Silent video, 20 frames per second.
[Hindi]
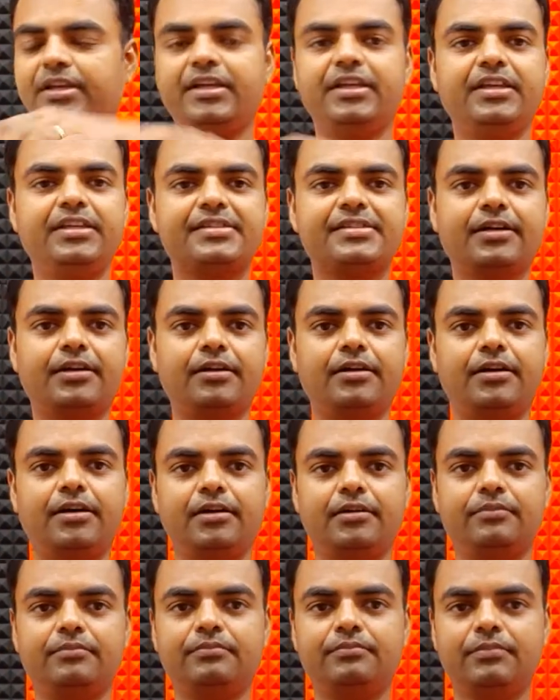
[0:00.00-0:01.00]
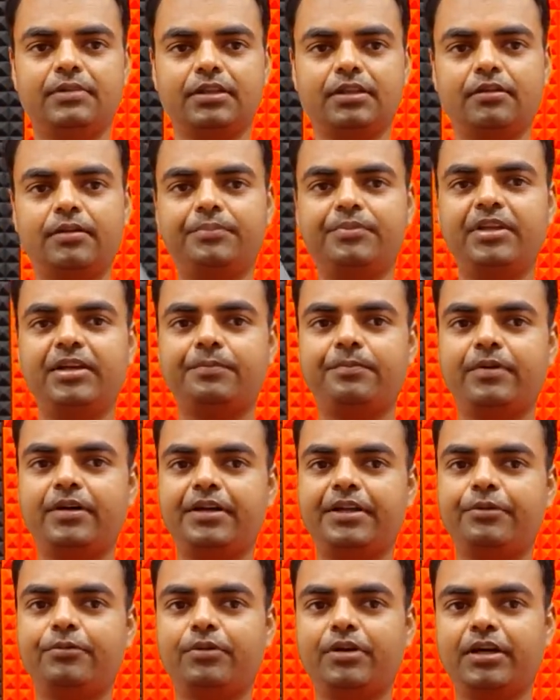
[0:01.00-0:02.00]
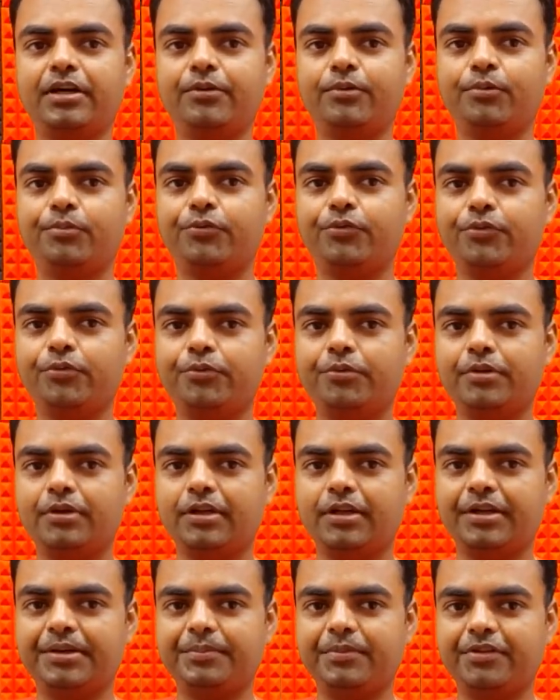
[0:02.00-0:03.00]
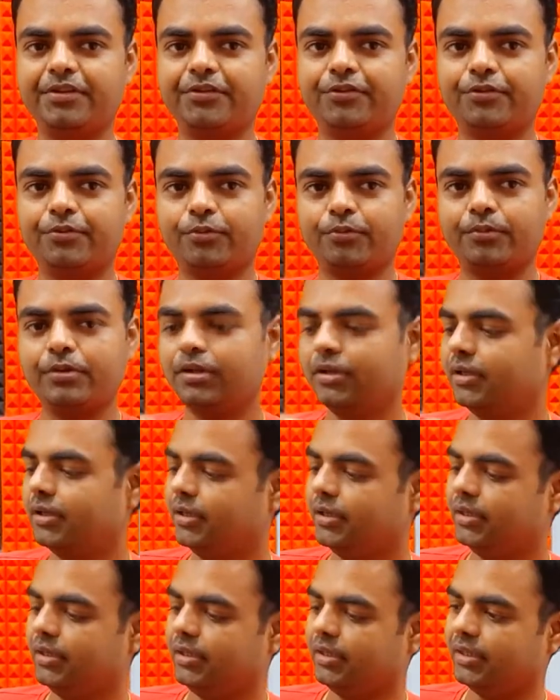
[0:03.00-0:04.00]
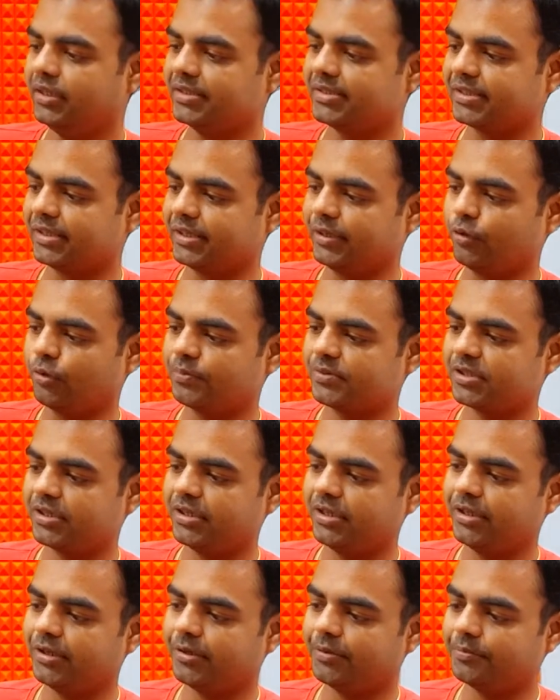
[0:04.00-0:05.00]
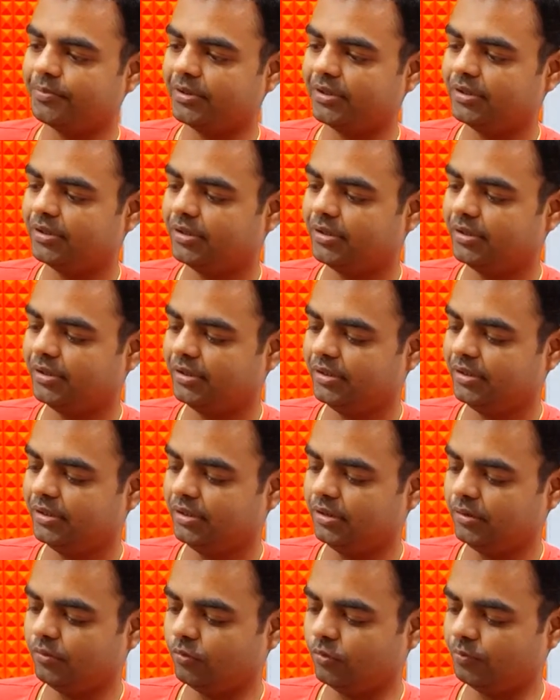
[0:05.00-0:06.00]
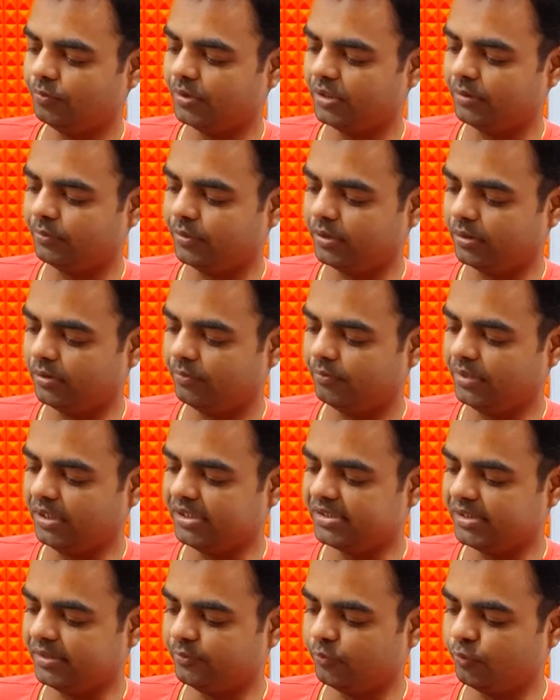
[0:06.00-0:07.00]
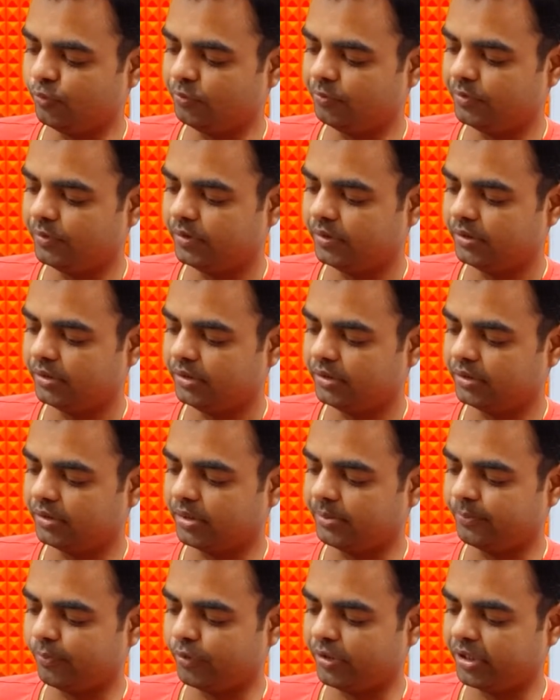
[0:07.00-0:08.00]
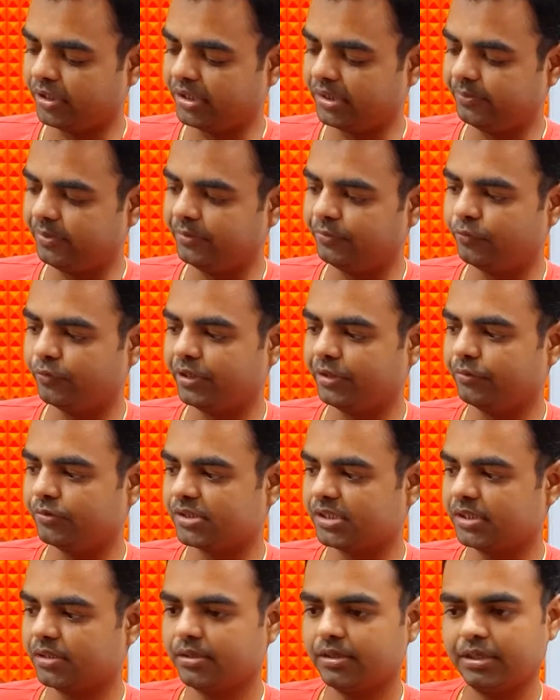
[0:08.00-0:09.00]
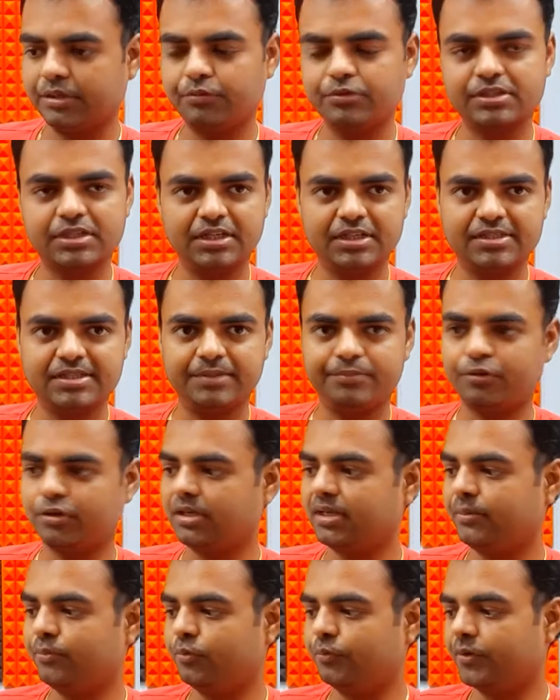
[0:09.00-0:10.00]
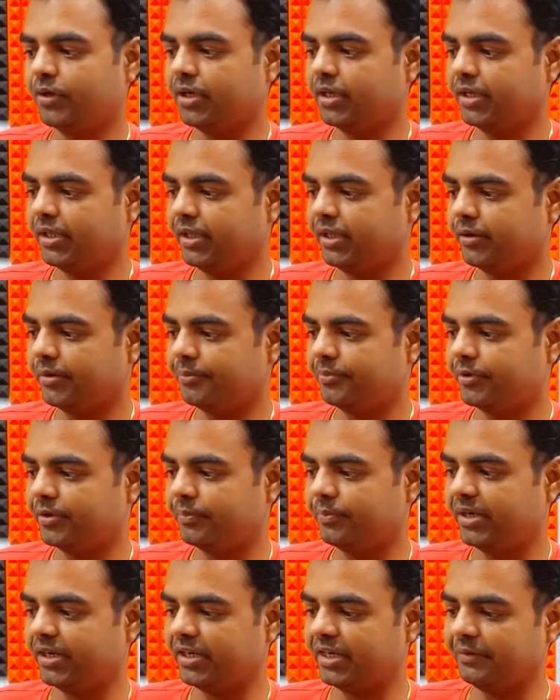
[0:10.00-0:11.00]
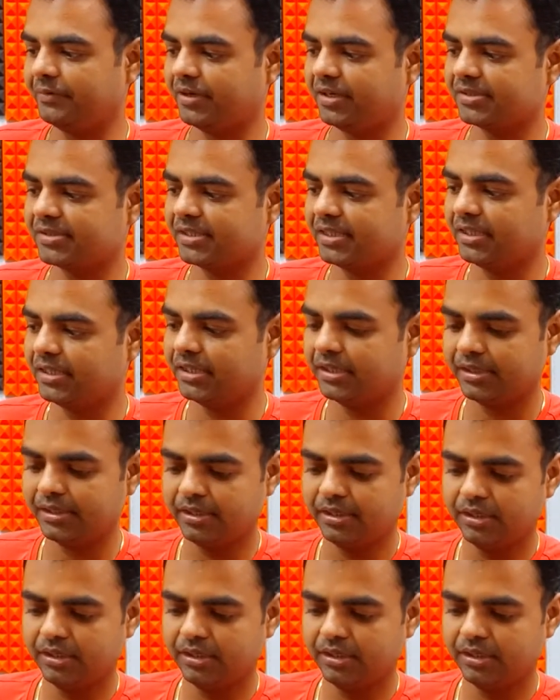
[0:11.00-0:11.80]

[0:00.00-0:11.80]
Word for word: ये सारा मतलब आप देख पा रहे होंगे आई होप सो लेट मी जस्ट ये सारे ऑप्शन हैं यहाँ पर ऊपर प्लीज़ रिमूव द प्रोटेक्टर बिफोर यूजिंग यूज़ करने से प्रोटेक्ट रिमूव करना है यहाँ पर बैटरी वाला सीन है